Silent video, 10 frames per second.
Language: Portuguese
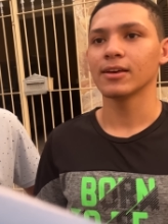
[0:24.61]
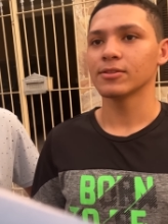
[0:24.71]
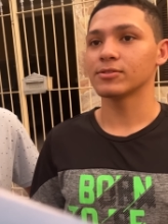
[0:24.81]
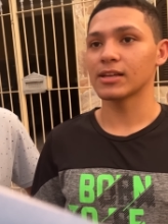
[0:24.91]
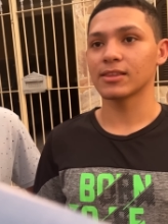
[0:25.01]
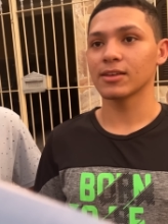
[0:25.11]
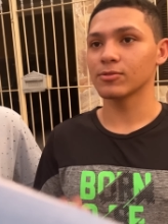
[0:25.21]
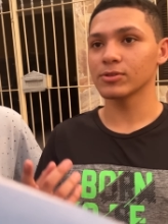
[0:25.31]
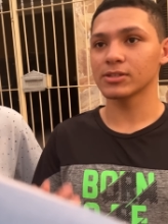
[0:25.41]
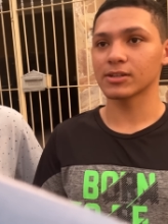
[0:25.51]
Tu já tem
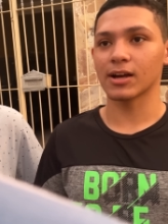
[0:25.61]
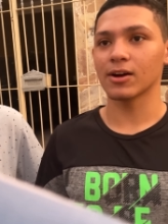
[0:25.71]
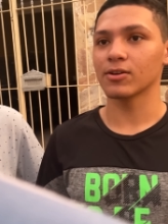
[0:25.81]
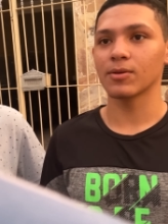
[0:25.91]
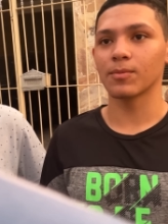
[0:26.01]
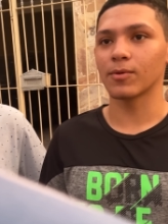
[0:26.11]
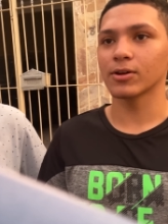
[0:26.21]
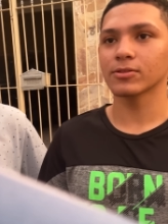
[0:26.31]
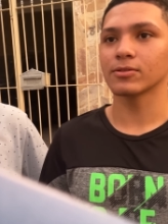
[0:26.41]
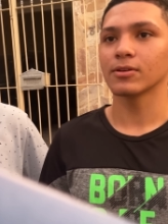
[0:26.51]
dois carros, uma moto,
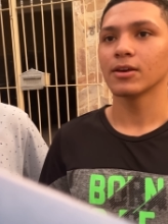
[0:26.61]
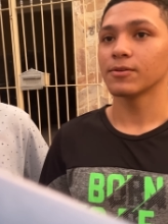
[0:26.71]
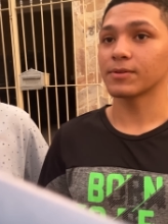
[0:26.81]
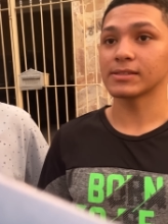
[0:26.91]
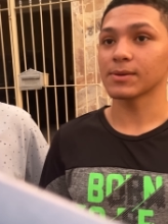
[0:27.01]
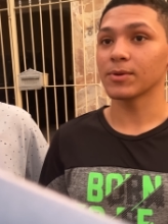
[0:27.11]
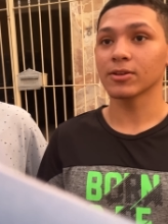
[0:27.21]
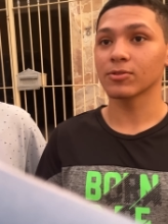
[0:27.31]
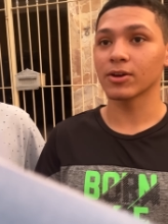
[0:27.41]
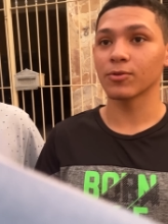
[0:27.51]
fiquei sabendo que
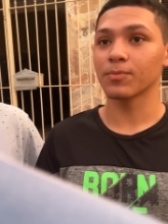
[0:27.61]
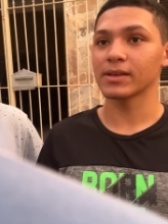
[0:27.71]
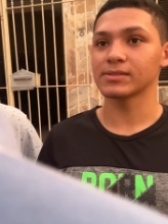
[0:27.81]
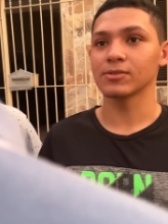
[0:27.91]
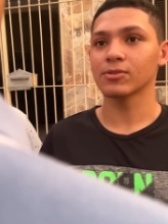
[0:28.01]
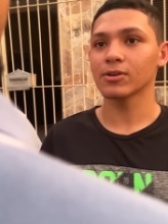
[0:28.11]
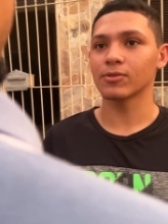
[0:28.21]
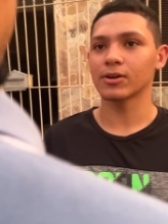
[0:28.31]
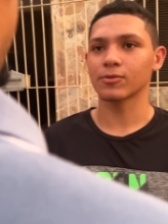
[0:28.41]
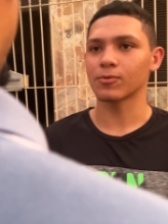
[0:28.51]
tu ganhou um PS5
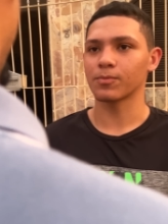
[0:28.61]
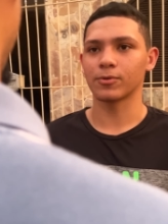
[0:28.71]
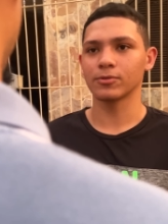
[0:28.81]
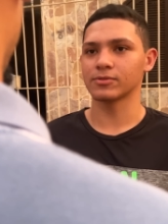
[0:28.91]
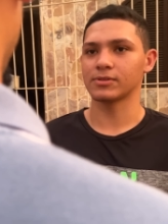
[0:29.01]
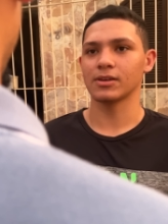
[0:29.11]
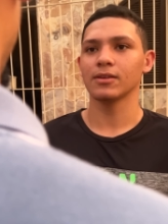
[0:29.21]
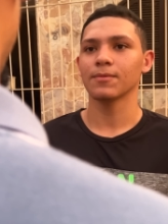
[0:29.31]
agora, comprou, não sei.